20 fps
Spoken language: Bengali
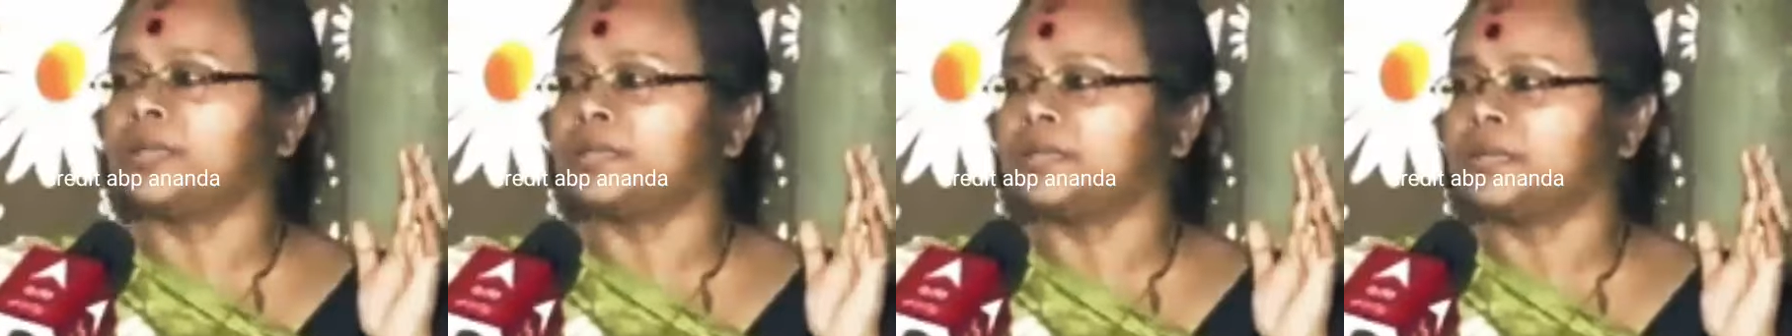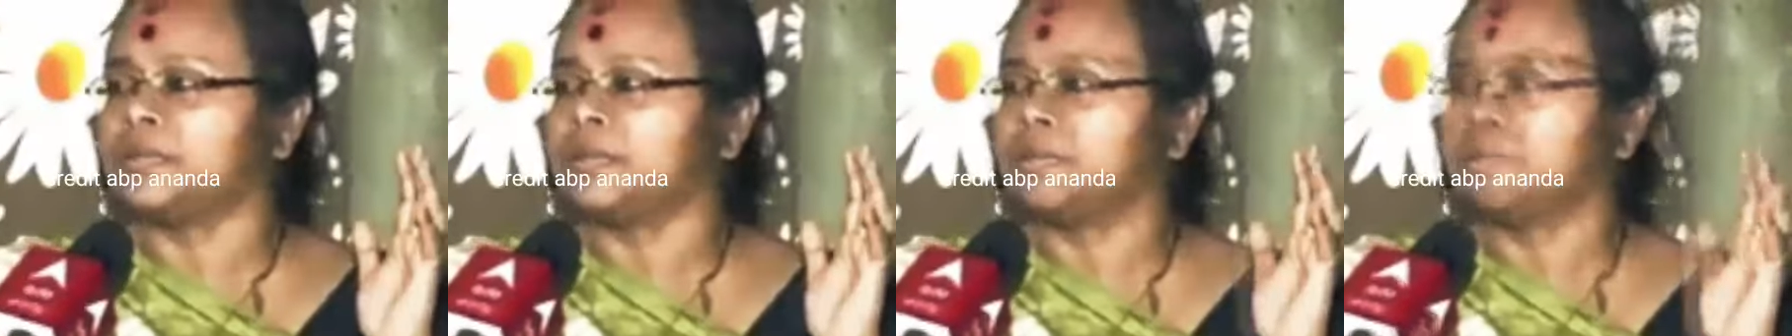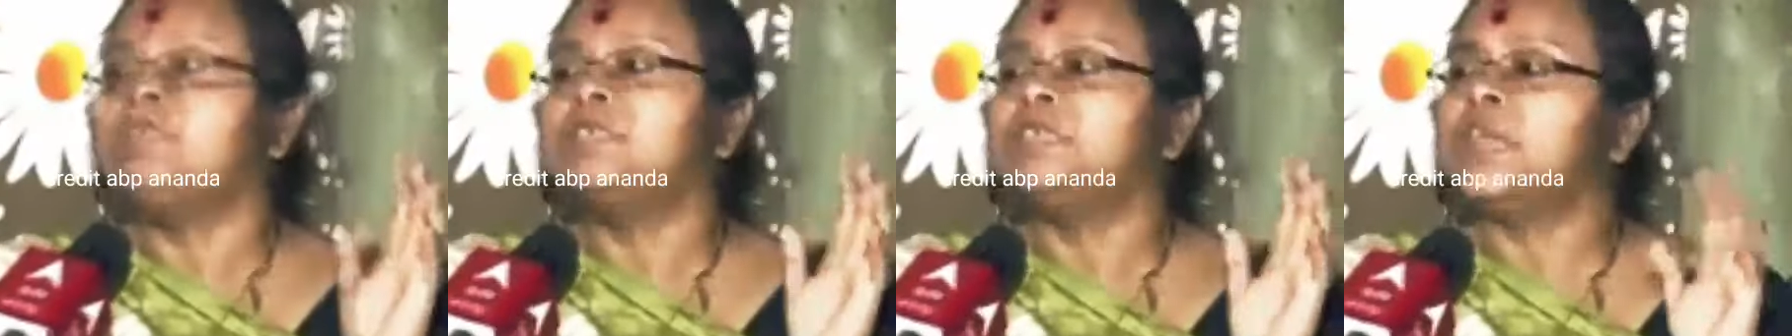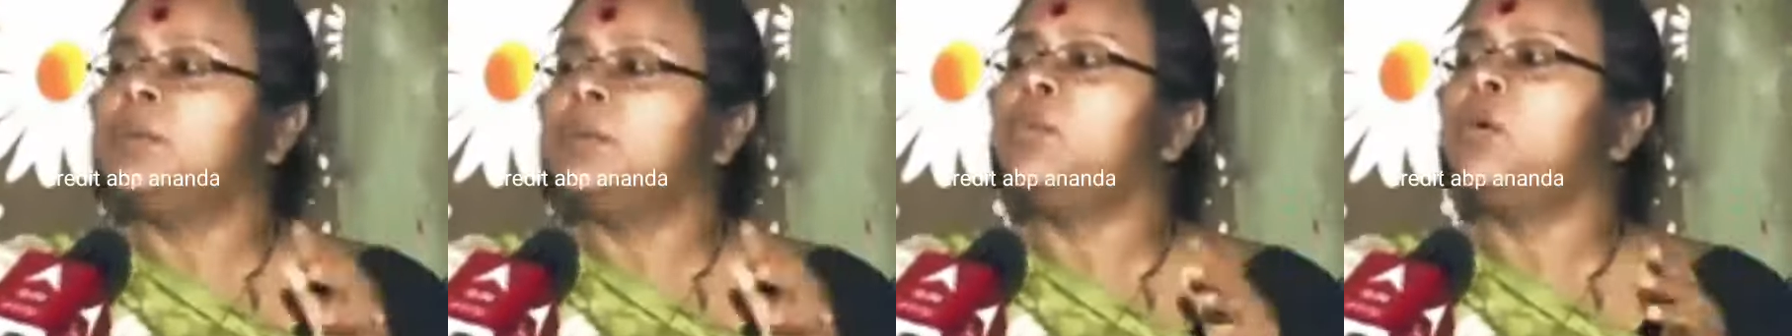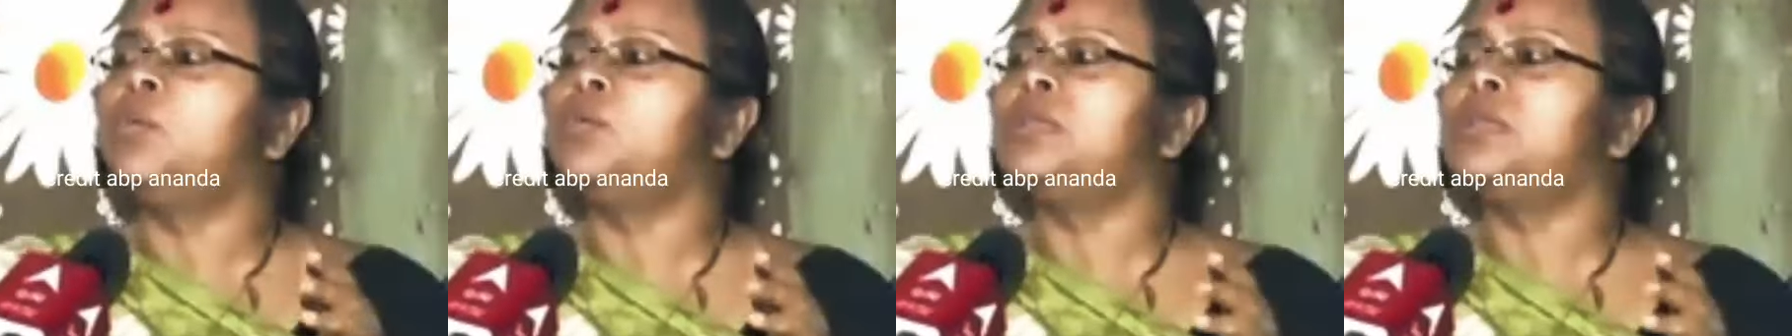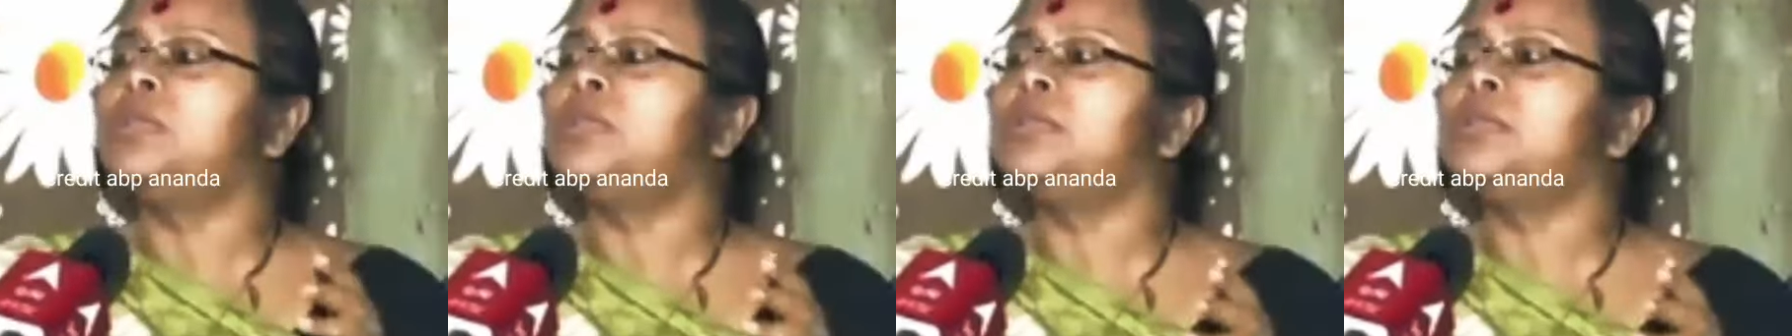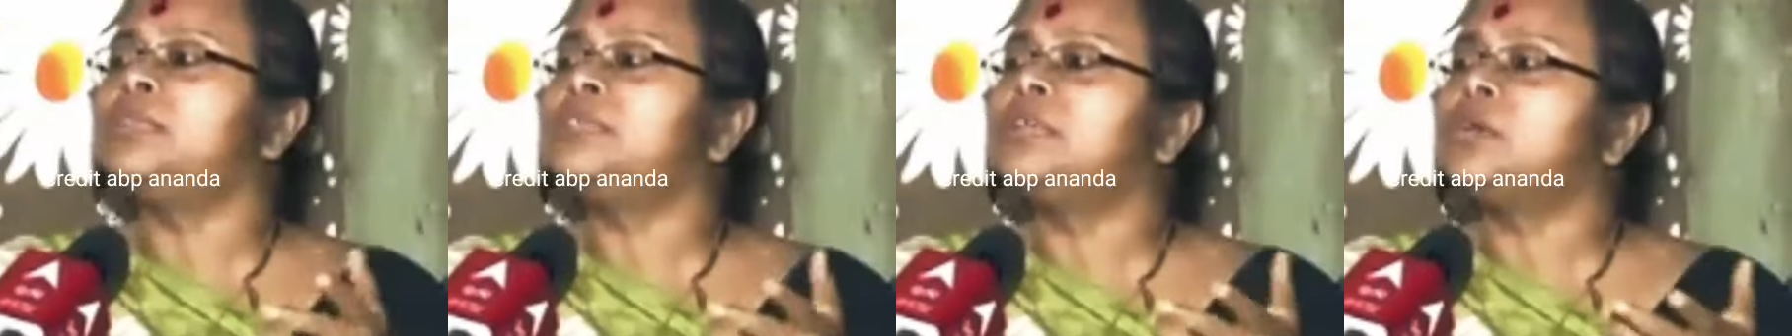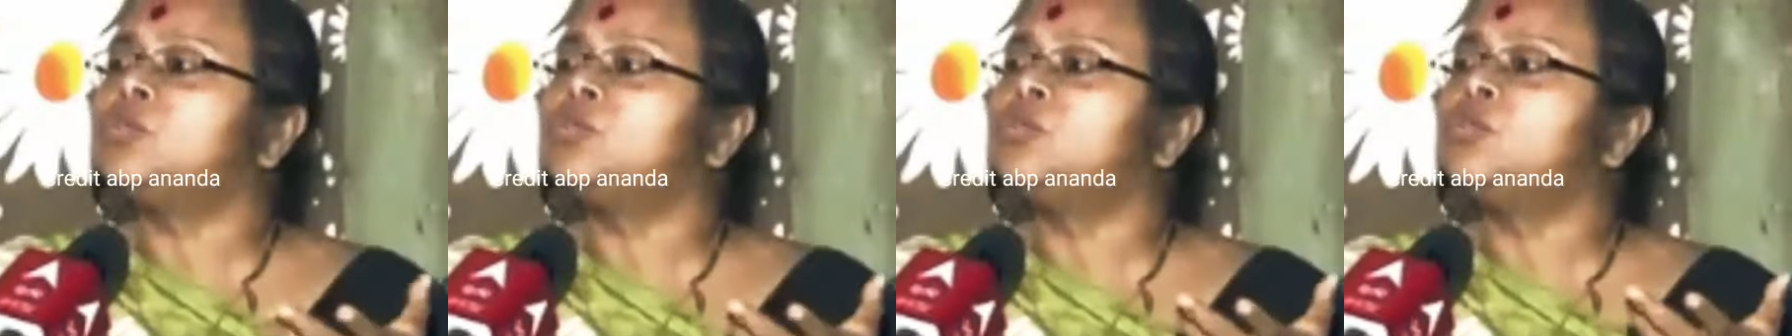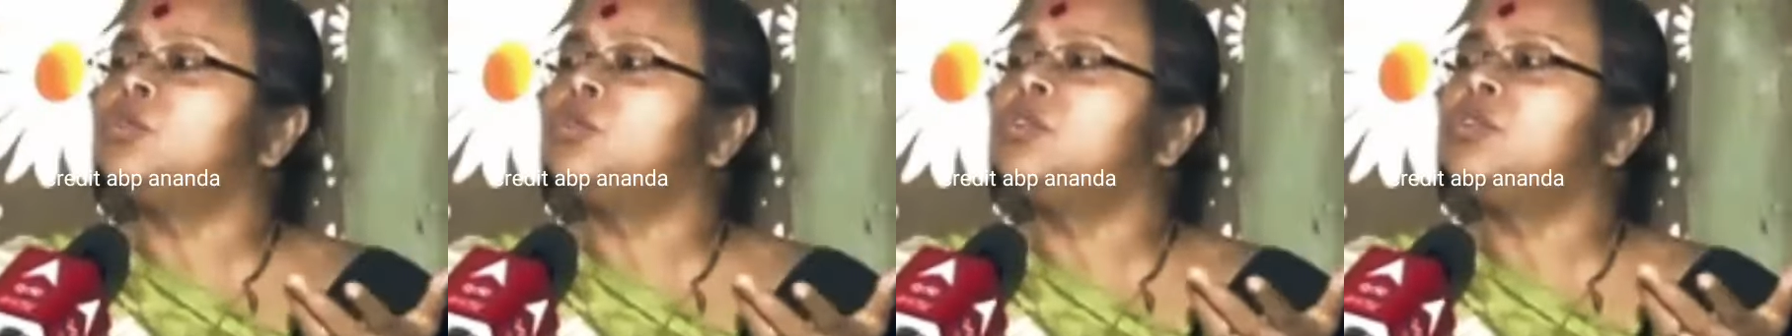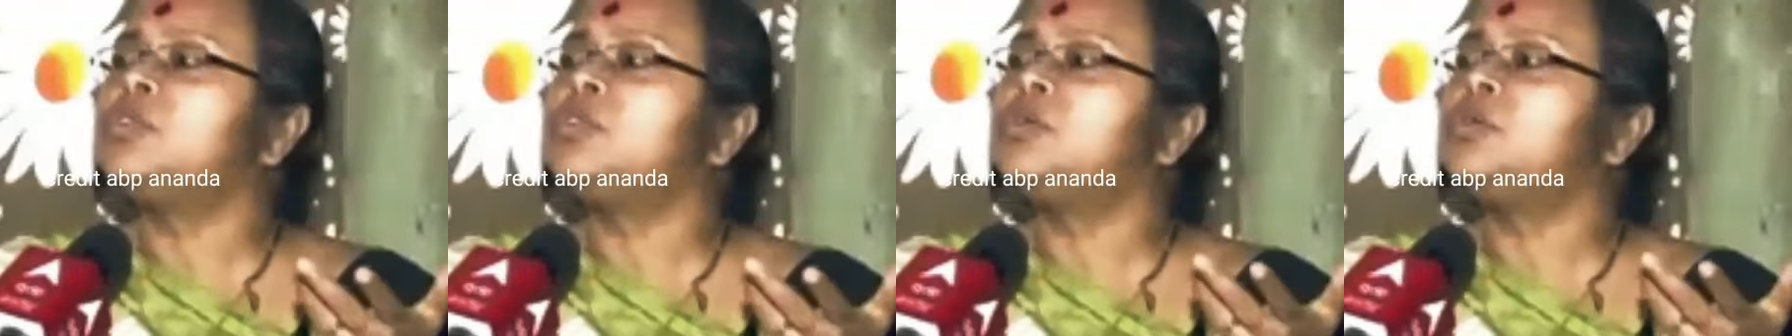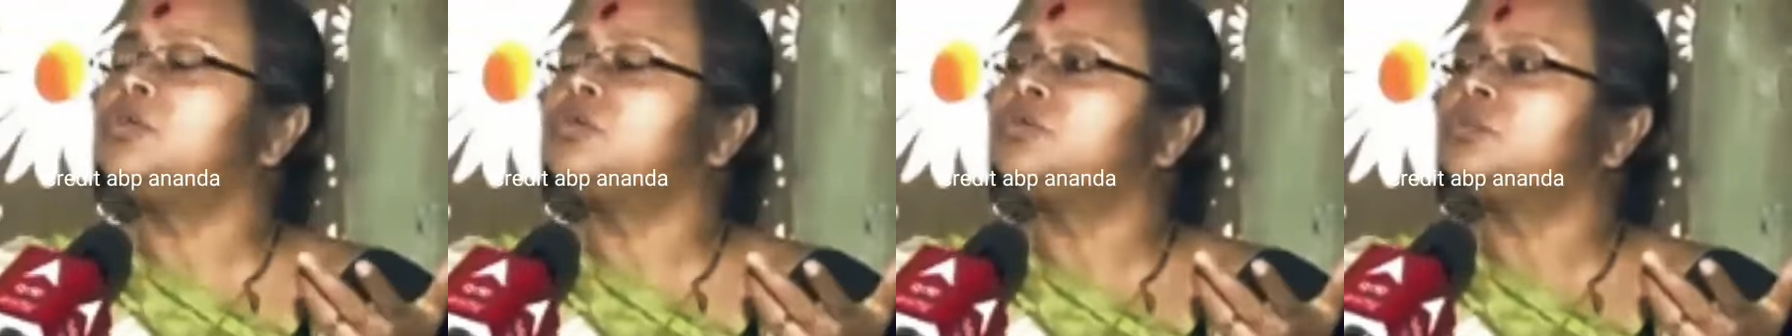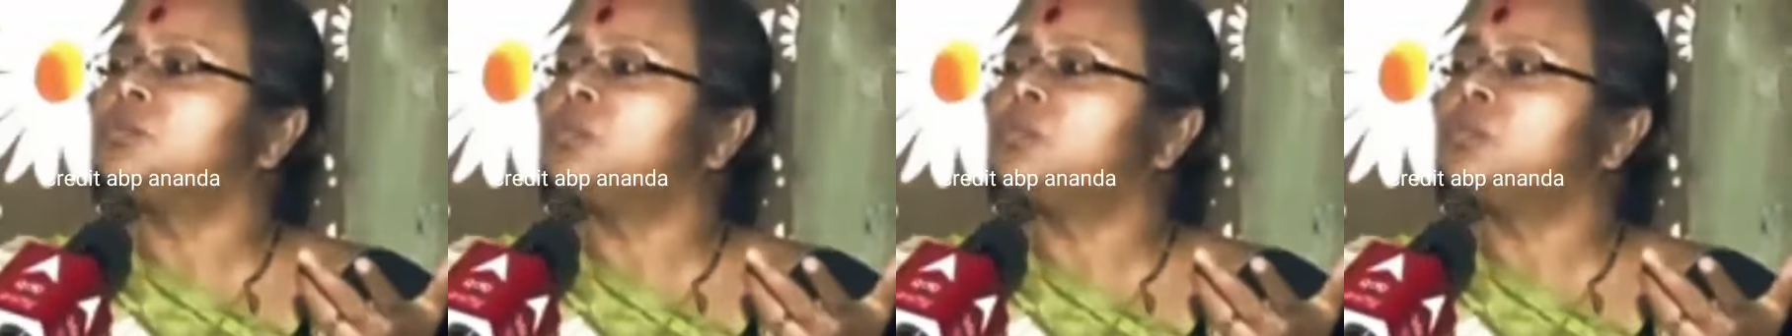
গেছে সেই মমতাদি দেখছি এখন দুর্নীতি